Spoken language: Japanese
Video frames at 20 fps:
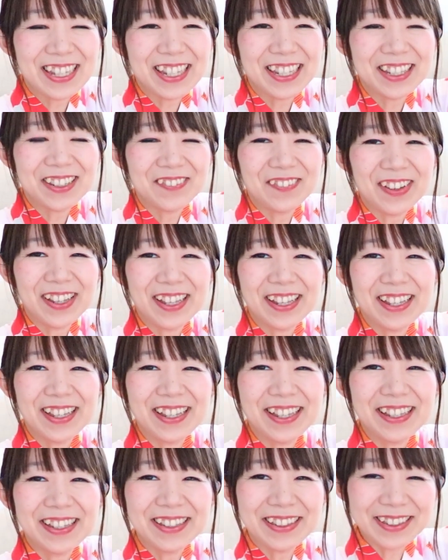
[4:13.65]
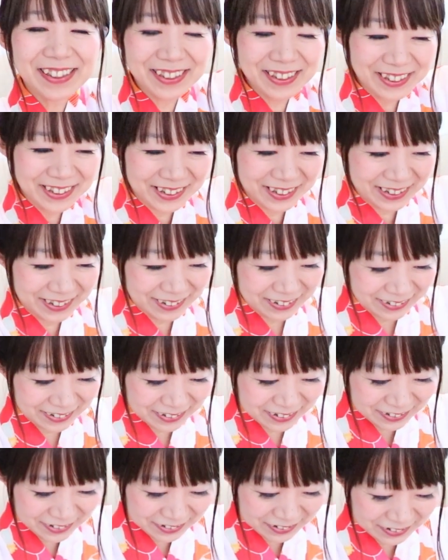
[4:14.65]
ていきます。
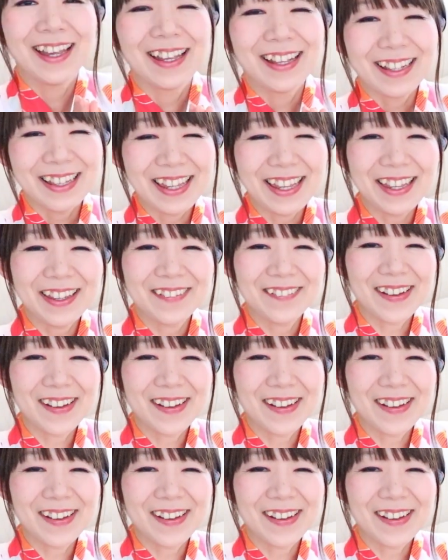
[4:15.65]
で